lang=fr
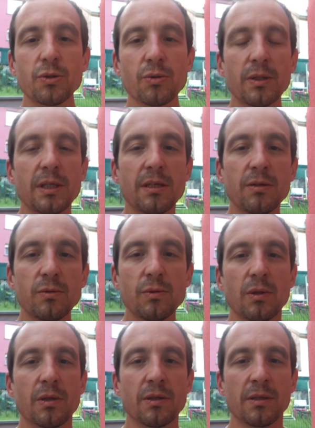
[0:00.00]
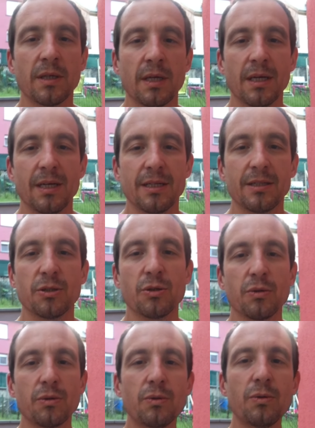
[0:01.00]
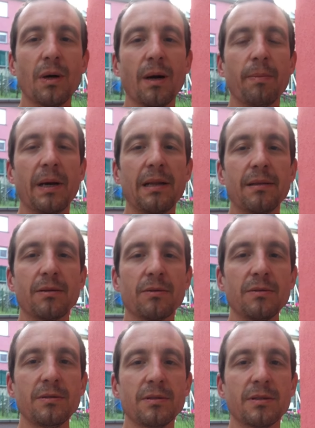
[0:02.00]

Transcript: journée où euh, je cours après le temps.